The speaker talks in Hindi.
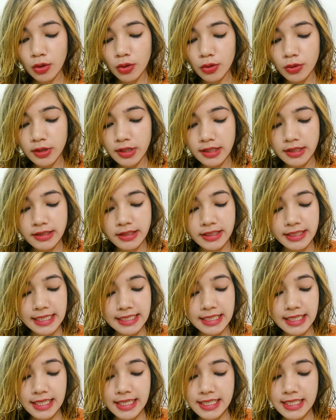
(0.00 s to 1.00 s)
और
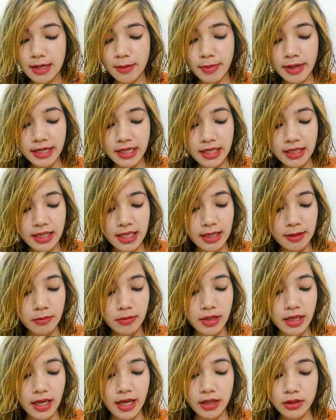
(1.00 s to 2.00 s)
जैसे कि समर की
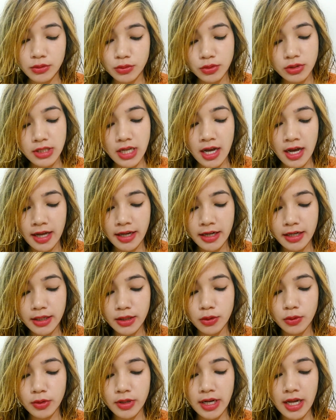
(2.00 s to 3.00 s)
थीम के अनुसार
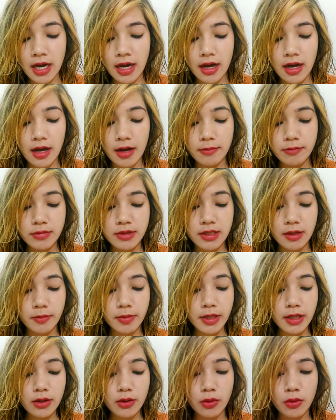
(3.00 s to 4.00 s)
इन्होंने हम
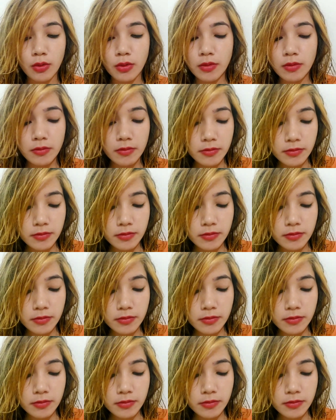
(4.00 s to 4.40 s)
सभी को